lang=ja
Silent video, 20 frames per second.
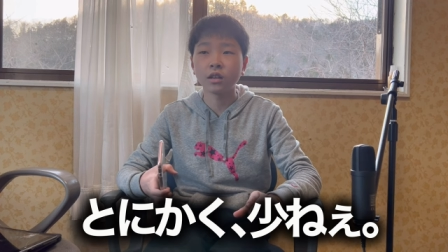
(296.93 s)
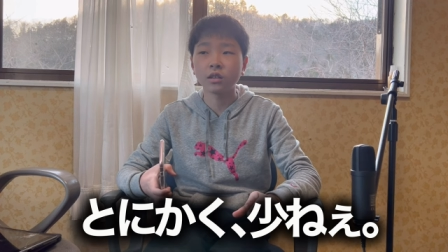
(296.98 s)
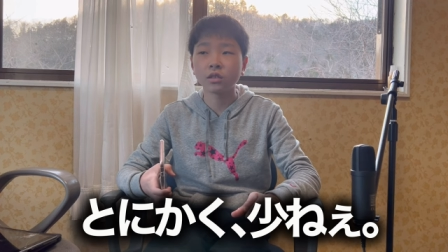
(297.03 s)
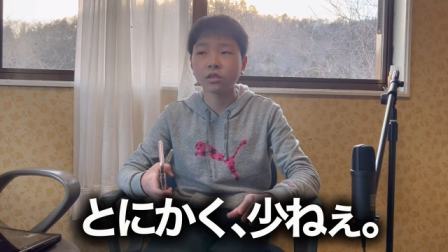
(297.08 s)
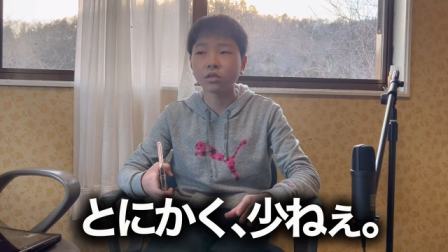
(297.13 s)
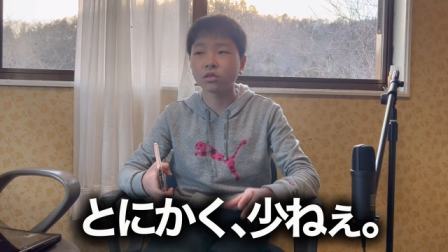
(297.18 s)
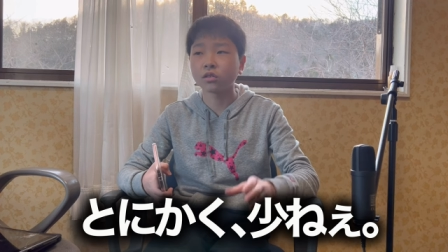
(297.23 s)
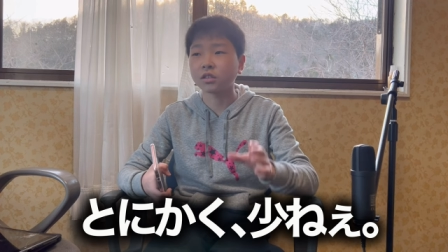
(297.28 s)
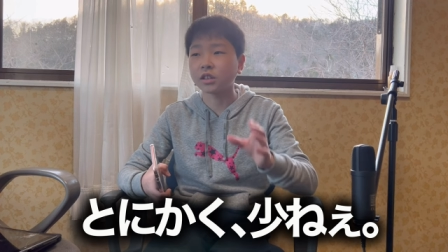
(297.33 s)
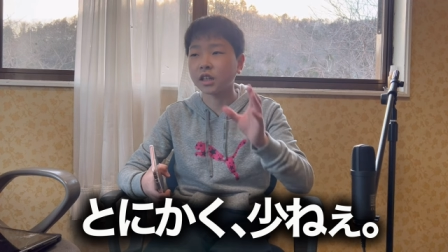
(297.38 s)

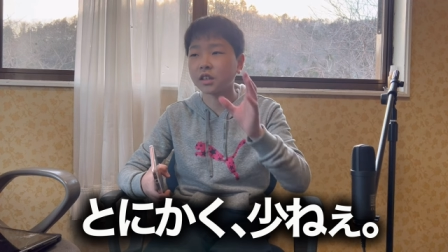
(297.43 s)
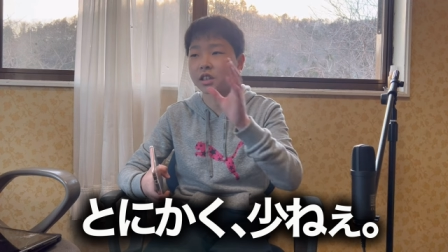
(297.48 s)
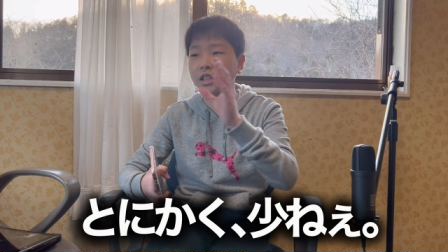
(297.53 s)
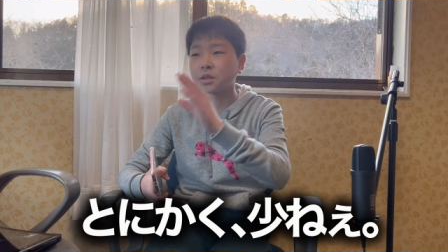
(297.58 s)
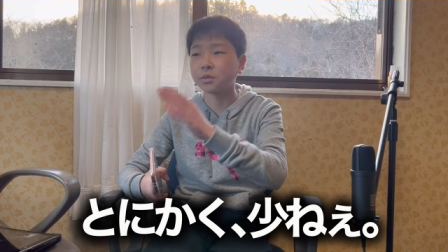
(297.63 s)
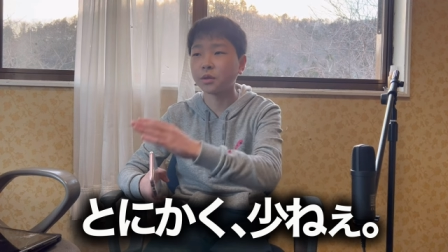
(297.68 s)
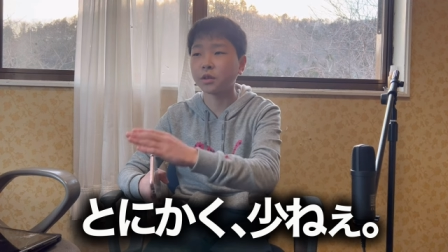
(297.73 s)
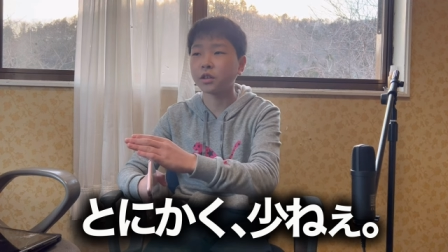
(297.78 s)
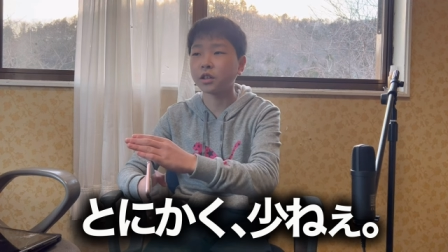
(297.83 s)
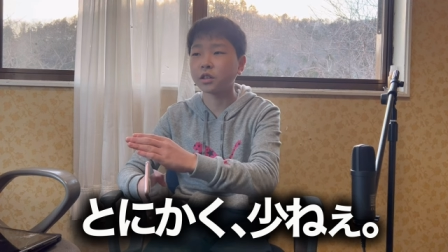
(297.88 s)
ちょっと楽し
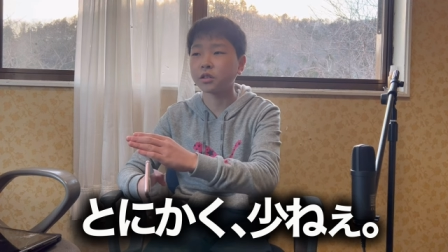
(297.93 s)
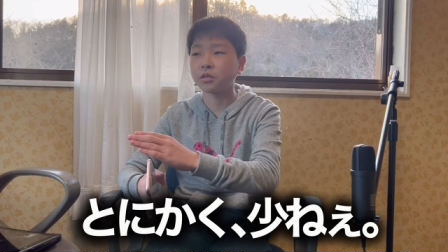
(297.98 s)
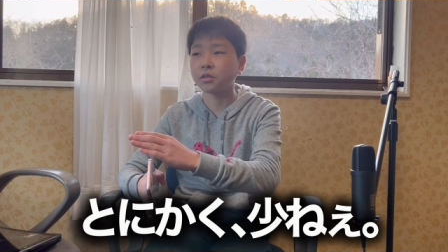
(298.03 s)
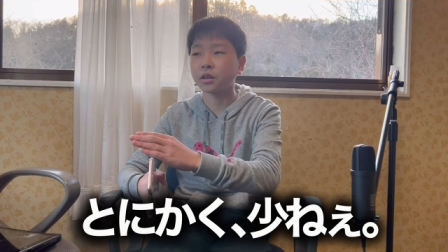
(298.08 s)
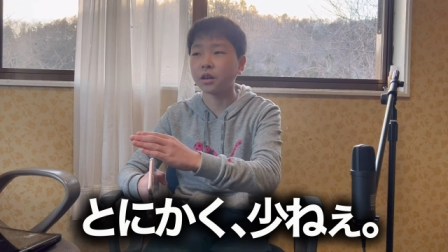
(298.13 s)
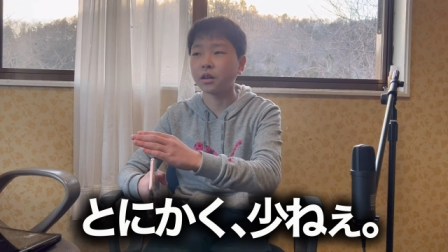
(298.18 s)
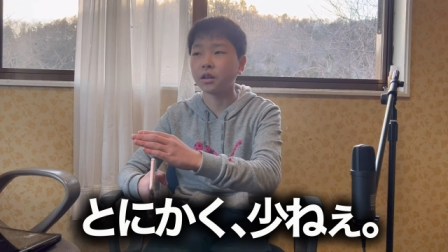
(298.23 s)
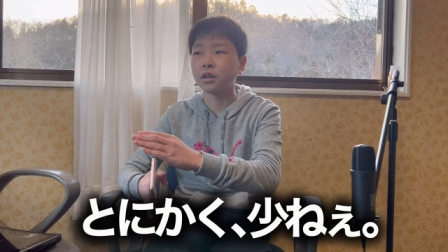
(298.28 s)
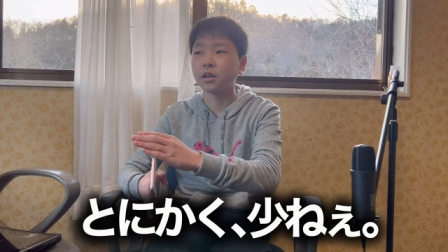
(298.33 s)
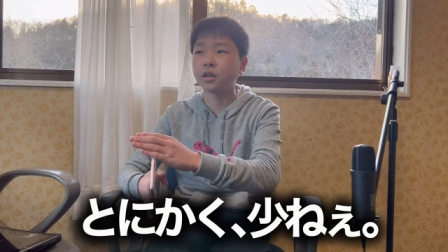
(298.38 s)
めのやつと
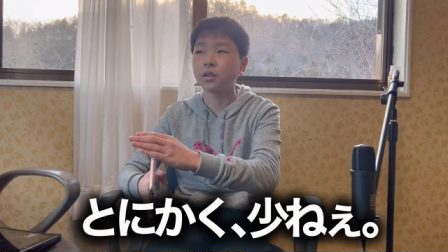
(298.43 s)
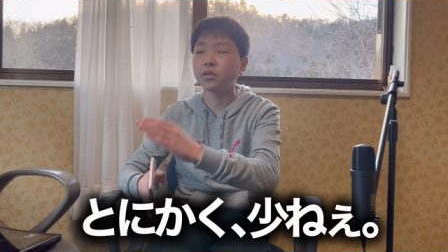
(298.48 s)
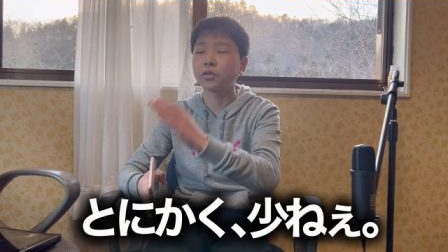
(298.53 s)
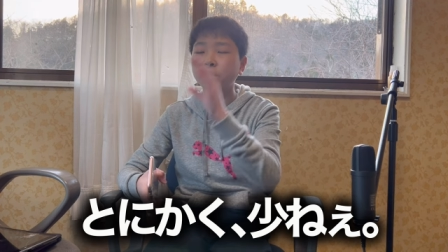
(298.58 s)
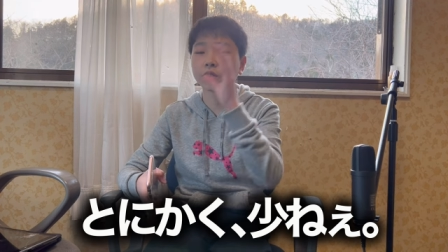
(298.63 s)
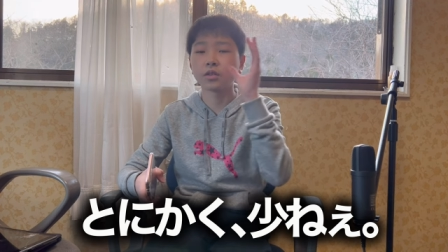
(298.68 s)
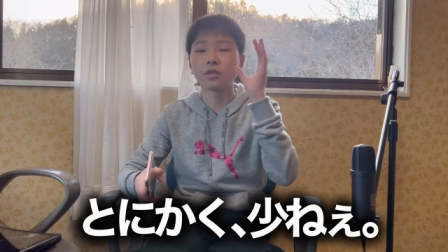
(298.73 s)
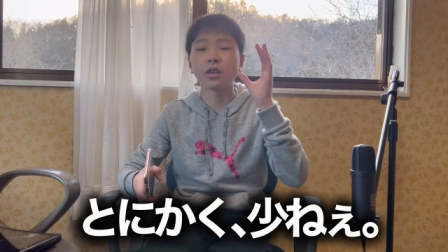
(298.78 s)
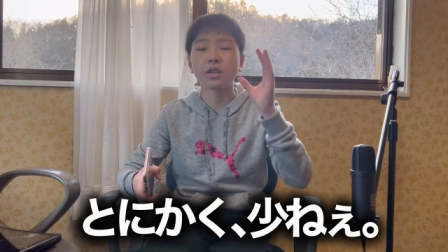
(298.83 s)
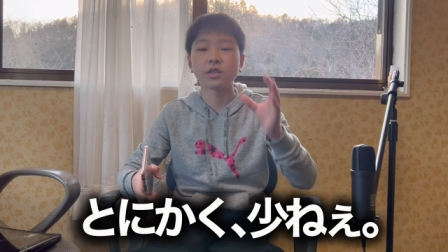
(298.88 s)
か普
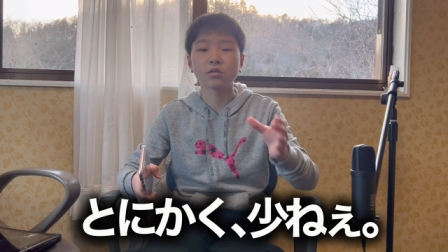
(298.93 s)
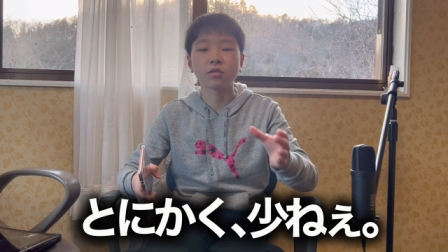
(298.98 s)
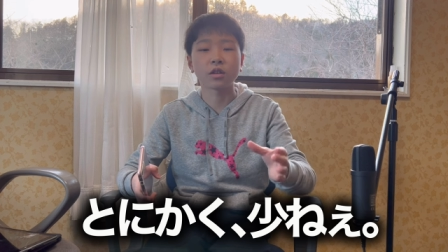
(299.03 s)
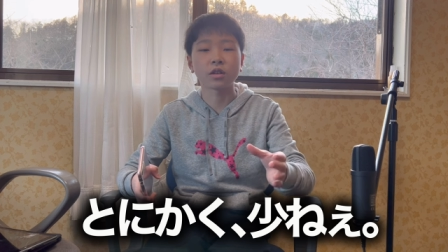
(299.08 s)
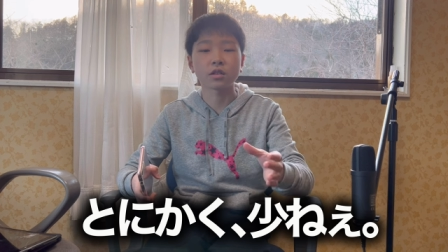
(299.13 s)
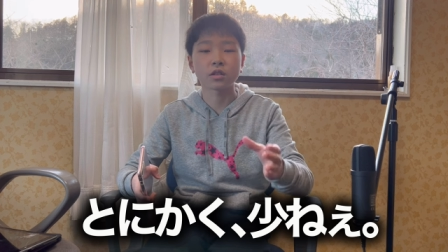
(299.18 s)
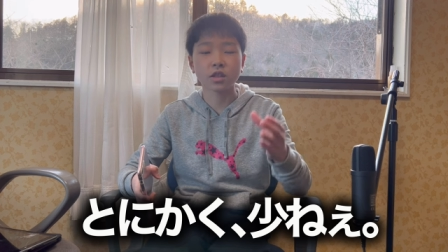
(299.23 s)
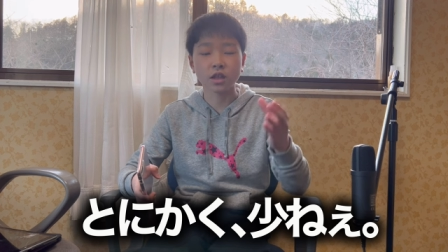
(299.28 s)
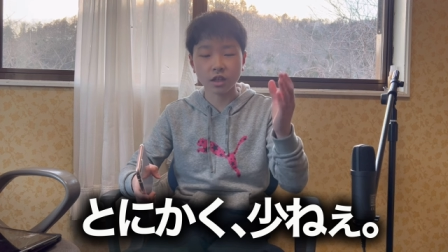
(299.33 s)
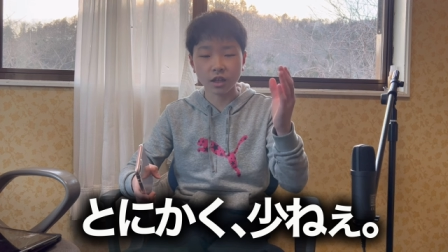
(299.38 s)
通のやつとか
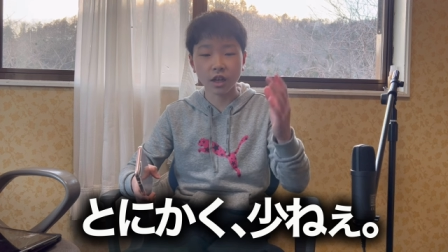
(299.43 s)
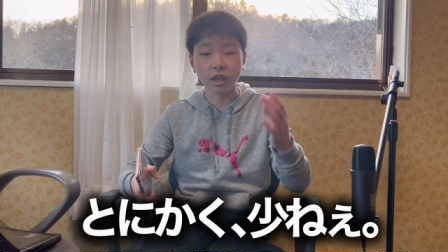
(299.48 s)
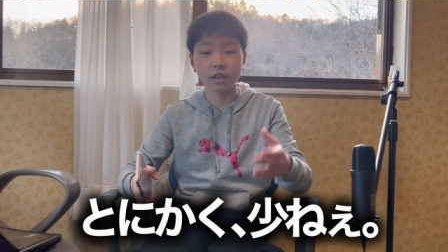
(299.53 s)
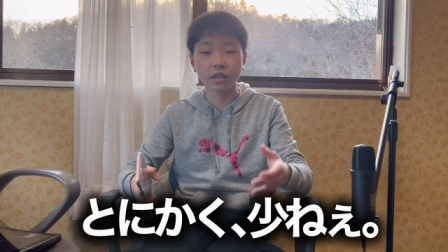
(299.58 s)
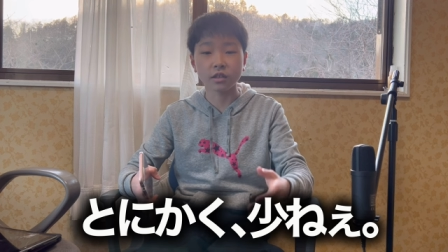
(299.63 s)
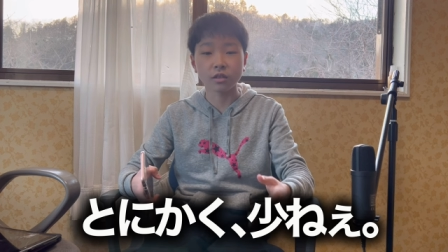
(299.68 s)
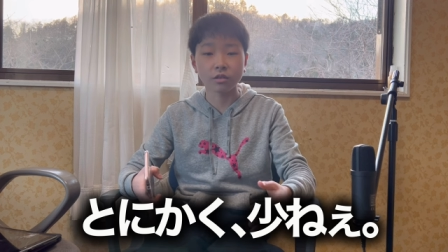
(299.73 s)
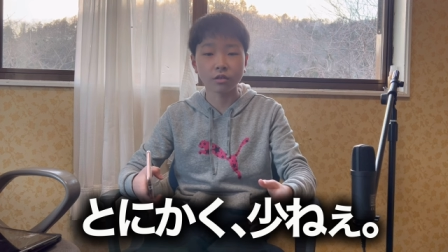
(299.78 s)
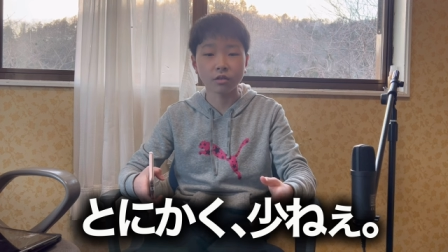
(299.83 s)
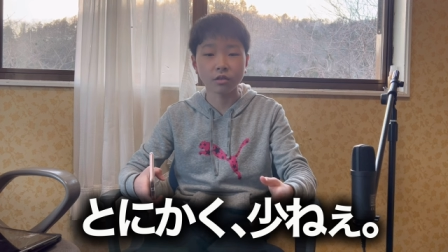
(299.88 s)
しかないん
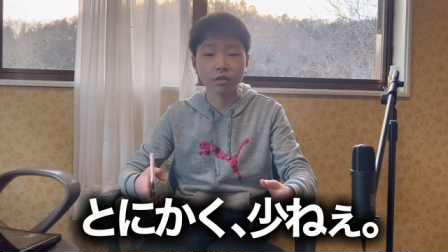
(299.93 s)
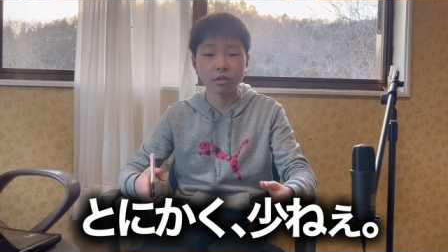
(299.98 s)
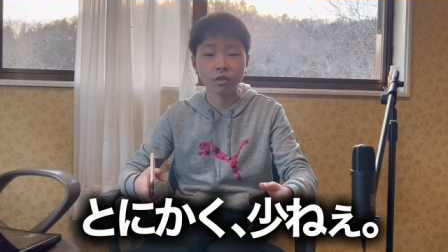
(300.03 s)
ですよ